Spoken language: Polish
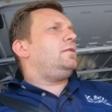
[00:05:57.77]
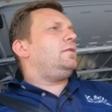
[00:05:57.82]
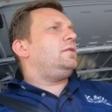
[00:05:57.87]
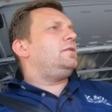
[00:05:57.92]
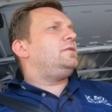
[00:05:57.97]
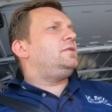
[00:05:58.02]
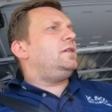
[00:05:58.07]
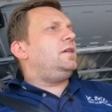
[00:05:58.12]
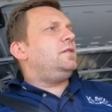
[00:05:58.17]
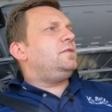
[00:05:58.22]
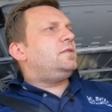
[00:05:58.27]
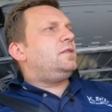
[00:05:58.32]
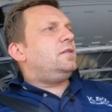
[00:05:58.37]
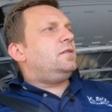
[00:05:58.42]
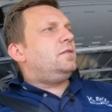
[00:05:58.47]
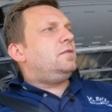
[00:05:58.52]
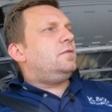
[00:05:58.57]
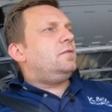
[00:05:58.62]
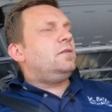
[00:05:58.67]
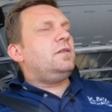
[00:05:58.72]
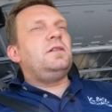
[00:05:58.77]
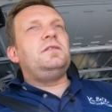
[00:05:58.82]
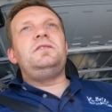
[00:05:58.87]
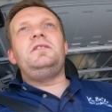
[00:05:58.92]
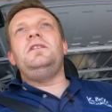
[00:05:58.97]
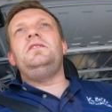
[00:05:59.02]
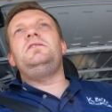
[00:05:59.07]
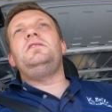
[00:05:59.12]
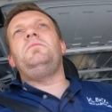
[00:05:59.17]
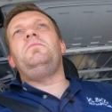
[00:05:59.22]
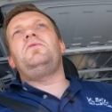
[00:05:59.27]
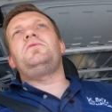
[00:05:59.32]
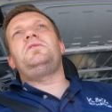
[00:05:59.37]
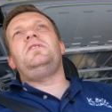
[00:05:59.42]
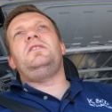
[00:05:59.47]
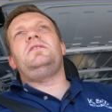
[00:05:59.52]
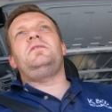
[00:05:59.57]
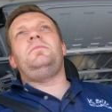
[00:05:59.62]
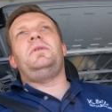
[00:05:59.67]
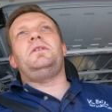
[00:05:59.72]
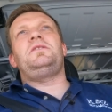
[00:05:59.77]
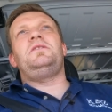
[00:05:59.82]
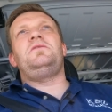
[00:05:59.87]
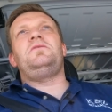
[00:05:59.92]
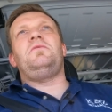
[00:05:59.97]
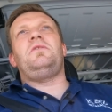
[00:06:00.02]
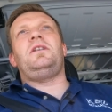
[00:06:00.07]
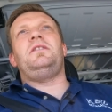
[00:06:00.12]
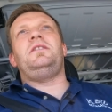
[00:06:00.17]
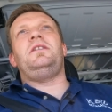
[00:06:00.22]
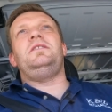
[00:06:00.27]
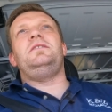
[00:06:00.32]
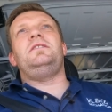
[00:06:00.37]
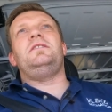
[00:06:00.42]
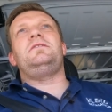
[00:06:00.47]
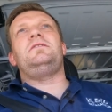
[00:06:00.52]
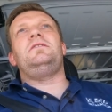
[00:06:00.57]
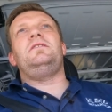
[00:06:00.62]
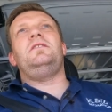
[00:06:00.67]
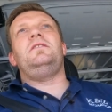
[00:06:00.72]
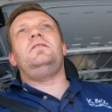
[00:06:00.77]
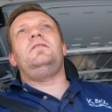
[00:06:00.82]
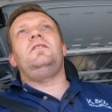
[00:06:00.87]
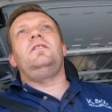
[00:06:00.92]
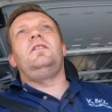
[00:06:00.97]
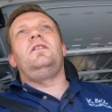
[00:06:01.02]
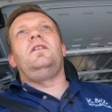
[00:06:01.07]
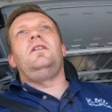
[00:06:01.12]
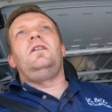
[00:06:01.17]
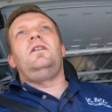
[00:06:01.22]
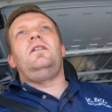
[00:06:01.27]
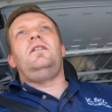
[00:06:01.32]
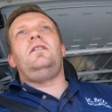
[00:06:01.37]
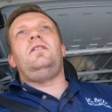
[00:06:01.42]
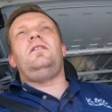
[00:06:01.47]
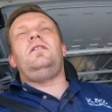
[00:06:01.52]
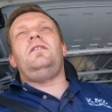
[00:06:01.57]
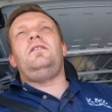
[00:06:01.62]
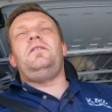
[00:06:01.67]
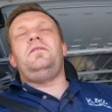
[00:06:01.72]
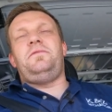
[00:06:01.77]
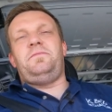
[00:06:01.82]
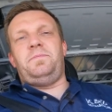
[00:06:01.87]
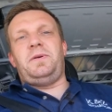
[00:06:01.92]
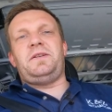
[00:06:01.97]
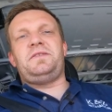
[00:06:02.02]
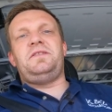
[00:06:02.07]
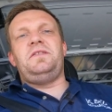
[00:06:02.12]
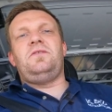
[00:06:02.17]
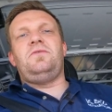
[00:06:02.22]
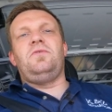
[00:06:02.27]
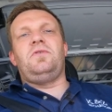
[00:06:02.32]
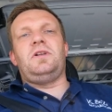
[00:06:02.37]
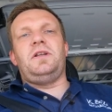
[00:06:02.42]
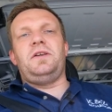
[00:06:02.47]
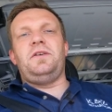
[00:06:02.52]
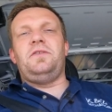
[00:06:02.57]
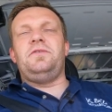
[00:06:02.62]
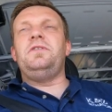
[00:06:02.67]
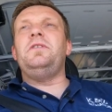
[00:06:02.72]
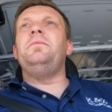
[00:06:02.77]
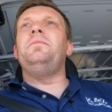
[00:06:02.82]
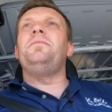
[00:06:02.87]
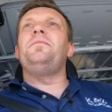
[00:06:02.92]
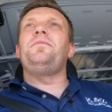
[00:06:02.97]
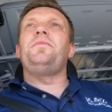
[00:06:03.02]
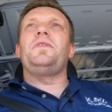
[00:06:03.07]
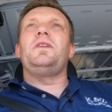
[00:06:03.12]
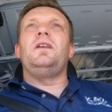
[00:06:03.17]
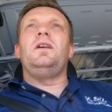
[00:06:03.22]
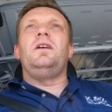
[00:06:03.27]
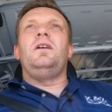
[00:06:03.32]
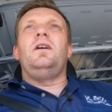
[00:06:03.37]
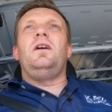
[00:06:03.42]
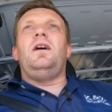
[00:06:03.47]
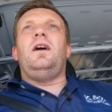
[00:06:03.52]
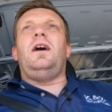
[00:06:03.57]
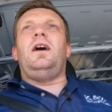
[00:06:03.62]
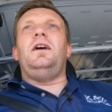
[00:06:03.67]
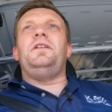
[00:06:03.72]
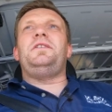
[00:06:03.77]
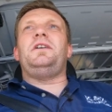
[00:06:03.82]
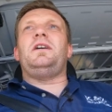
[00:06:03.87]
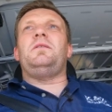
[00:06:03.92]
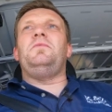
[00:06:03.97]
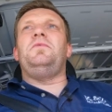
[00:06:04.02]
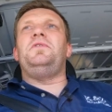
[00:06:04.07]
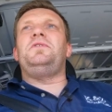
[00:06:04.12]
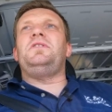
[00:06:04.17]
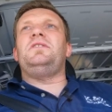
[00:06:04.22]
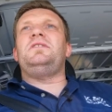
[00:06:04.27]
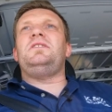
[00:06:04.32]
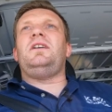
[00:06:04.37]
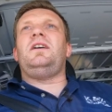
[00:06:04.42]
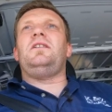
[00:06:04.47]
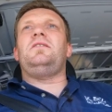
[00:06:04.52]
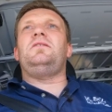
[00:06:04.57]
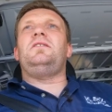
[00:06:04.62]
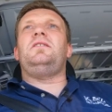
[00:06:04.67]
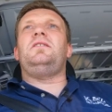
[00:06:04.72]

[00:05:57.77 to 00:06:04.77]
Gdzie indziej, gdzie indziej można zobaczyć tą kanalizację w plastiku klejonym. Ale tak jak mówię, to jest tak,